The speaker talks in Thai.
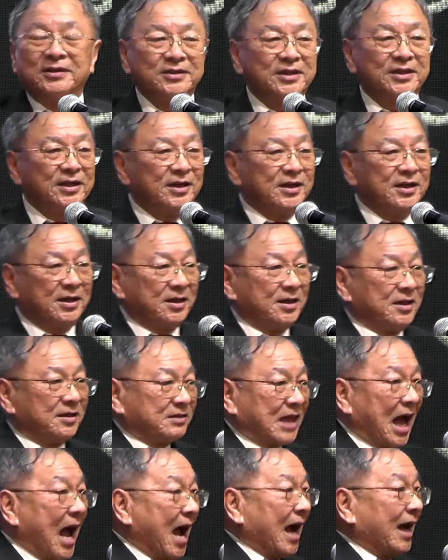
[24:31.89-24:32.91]
ที่
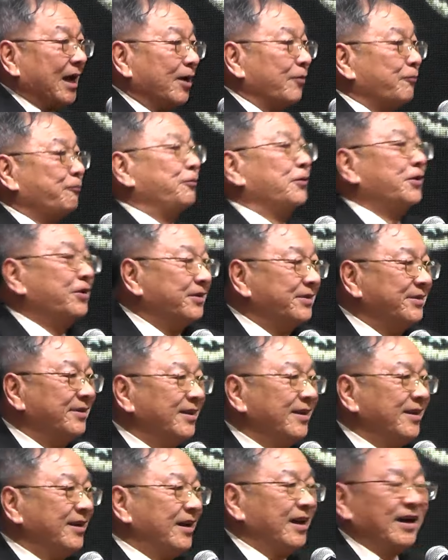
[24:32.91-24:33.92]
ตายและฟื้น
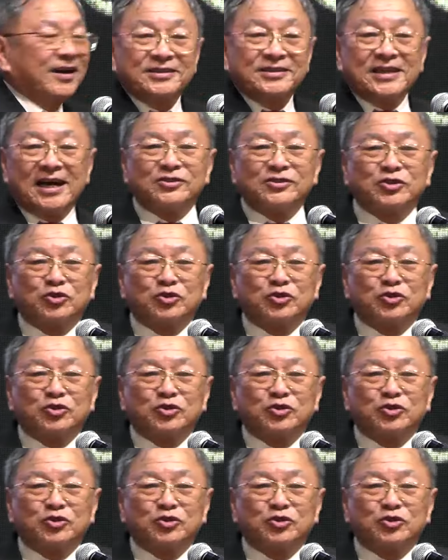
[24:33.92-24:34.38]
แล้วก็ยัง